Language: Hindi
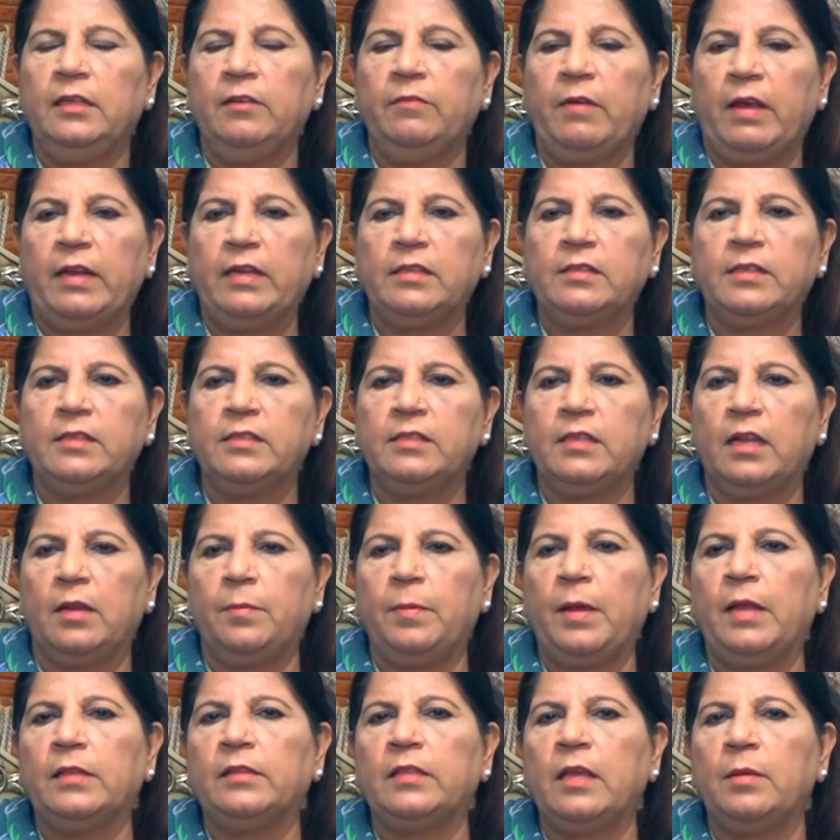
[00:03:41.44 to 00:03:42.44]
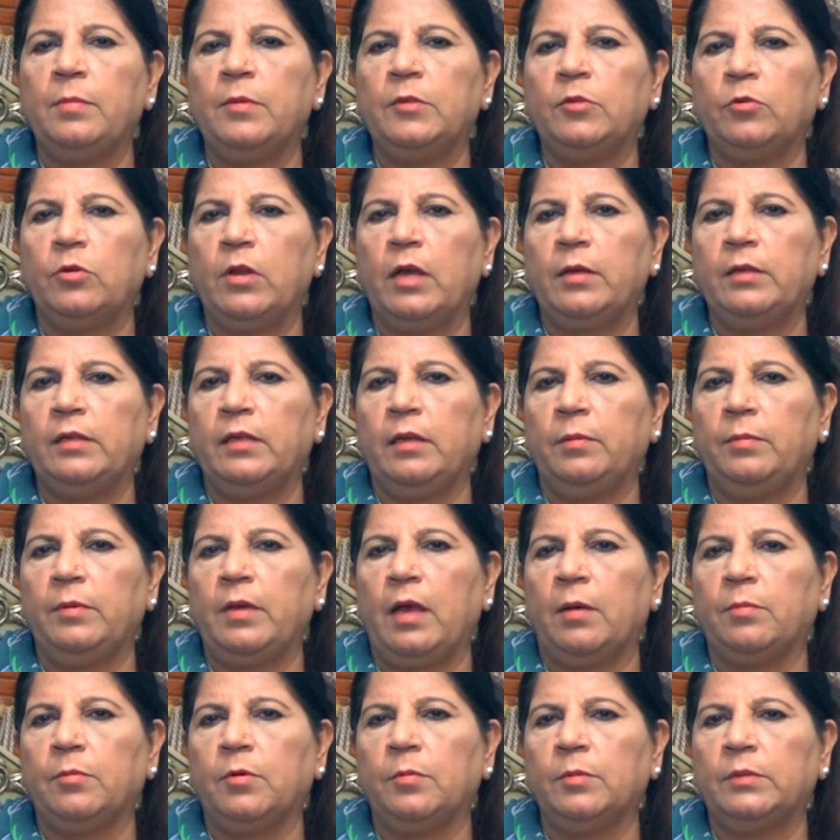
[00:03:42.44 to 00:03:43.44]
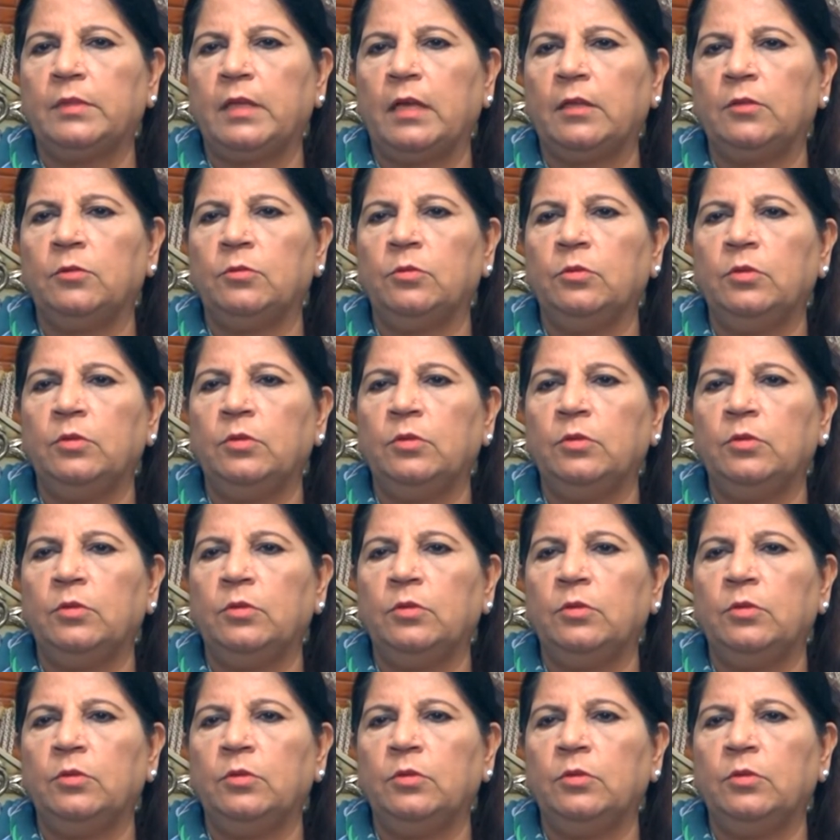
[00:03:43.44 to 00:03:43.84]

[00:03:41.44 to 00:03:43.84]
ये वायरस किस तरह फैलता है मैं थोड़ा ये भी आपको बता दूँ